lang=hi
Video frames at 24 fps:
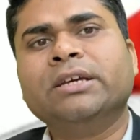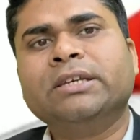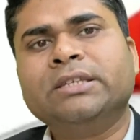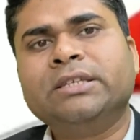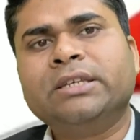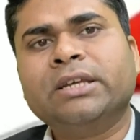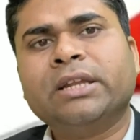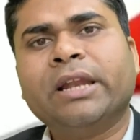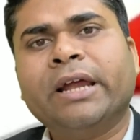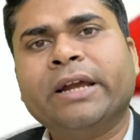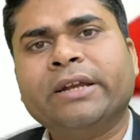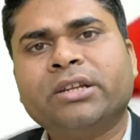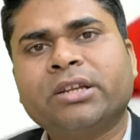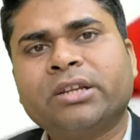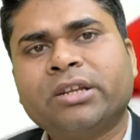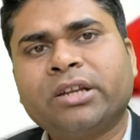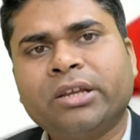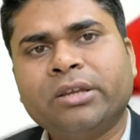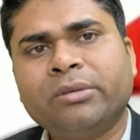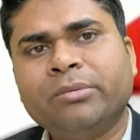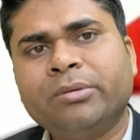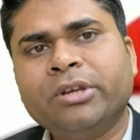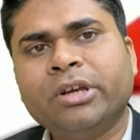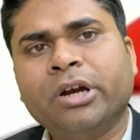ये लाइटर
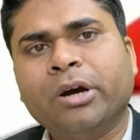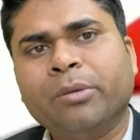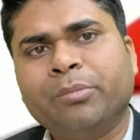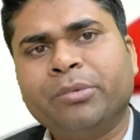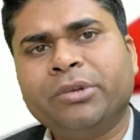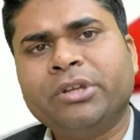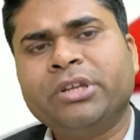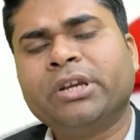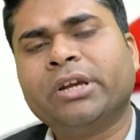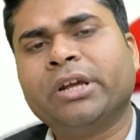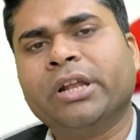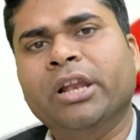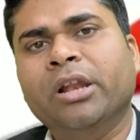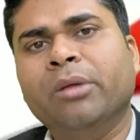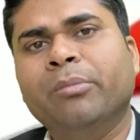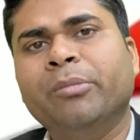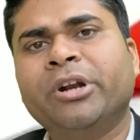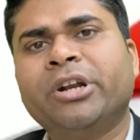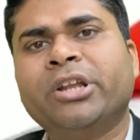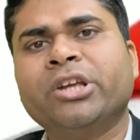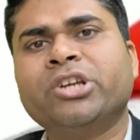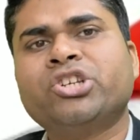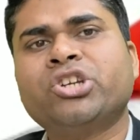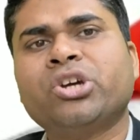की भी अपनी एक
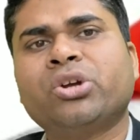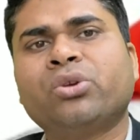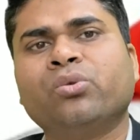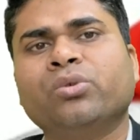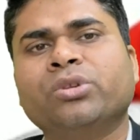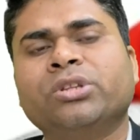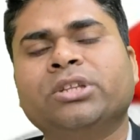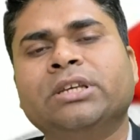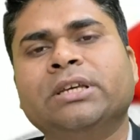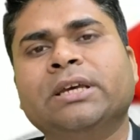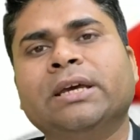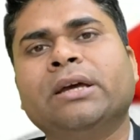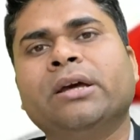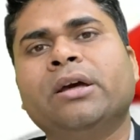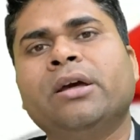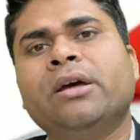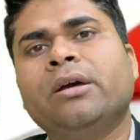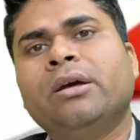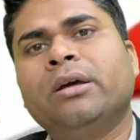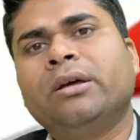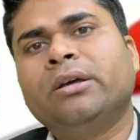लिमिटेशन होती है